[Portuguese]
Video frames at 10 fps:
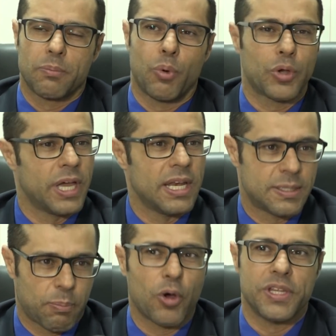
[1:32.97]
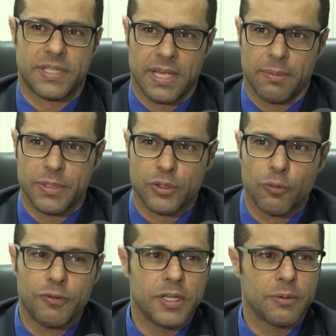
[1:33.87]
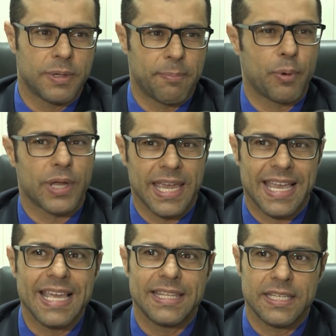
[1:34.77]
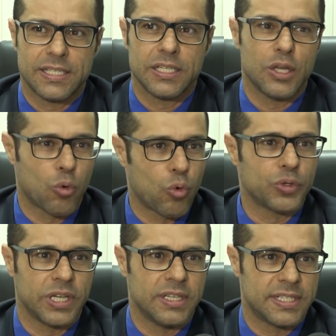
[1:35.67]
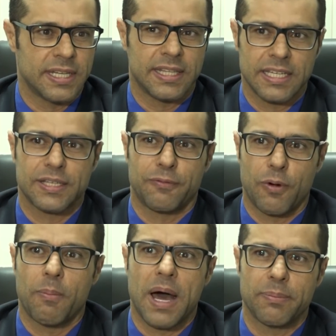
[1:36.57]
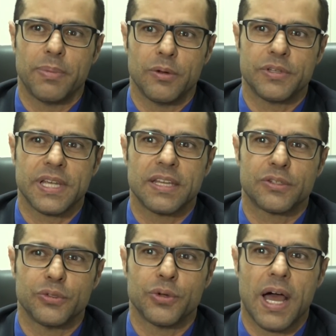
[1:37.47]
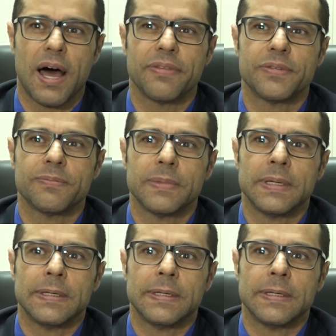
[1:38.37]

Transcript: porque eles podem ser absolvidos, porque quem decide é o conselho de sentença formado pelos sete jurados,